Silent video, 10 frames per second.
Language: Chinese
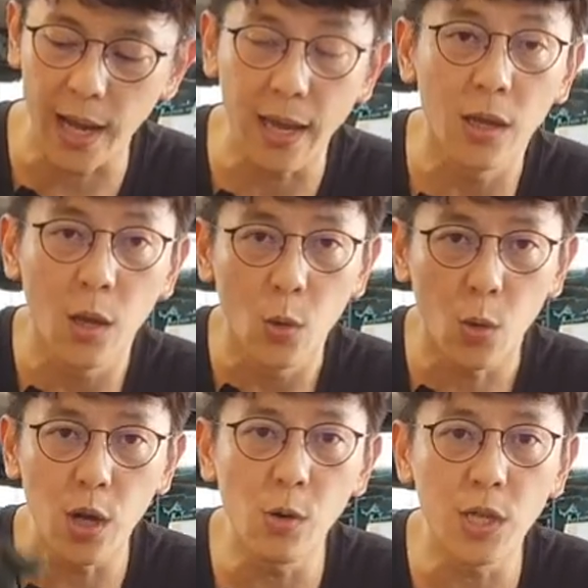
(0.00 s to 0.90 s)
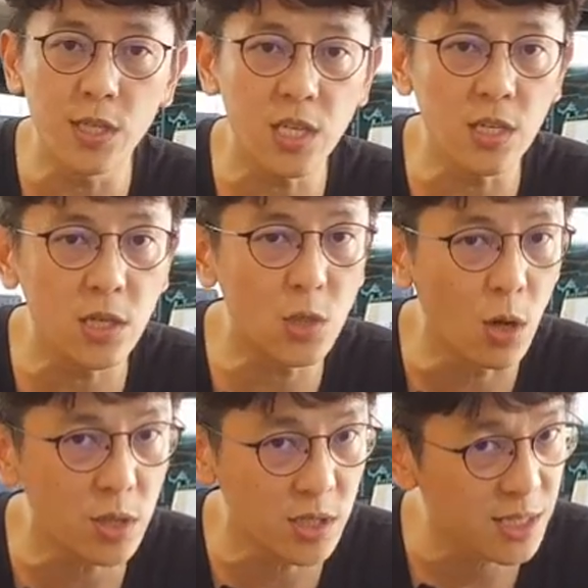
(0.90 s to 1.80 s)
来，我用我的轻轻
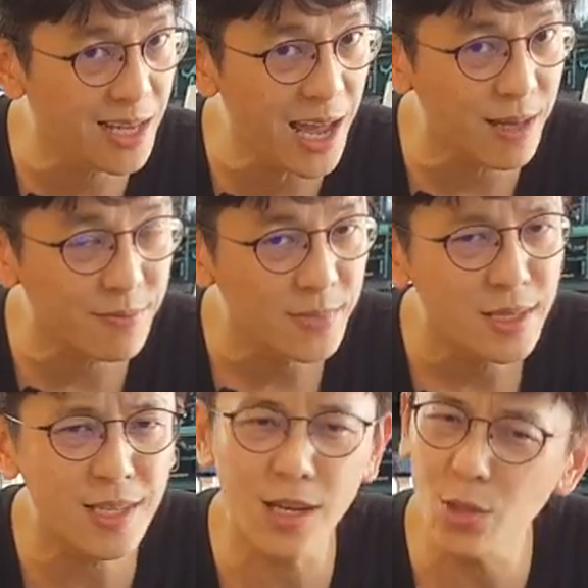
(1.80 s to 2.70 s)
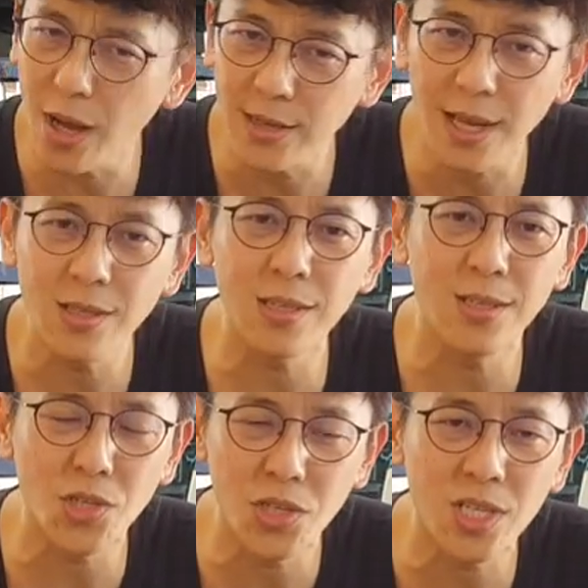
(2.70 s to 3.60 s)
手指压这个，就好像是
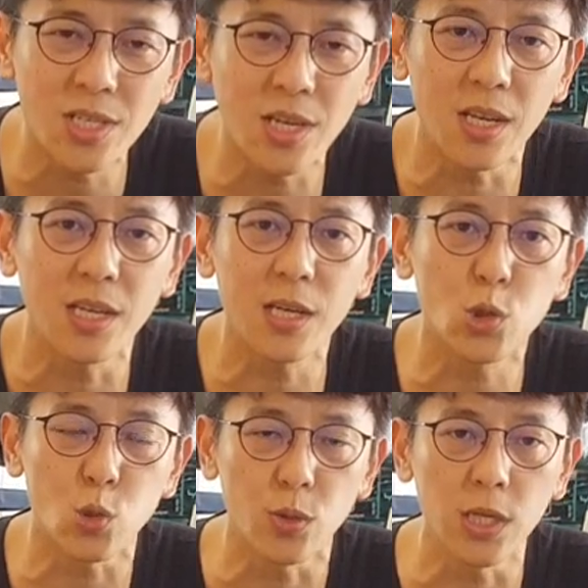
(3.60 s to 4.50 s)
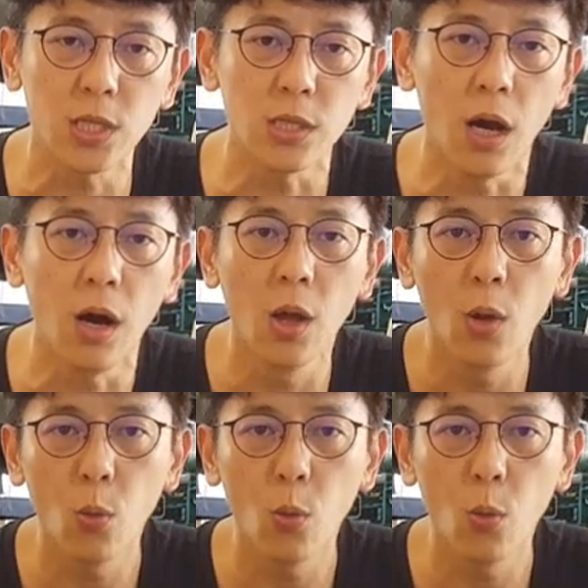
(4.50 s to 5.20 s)
日系车的一个阻尼子哈，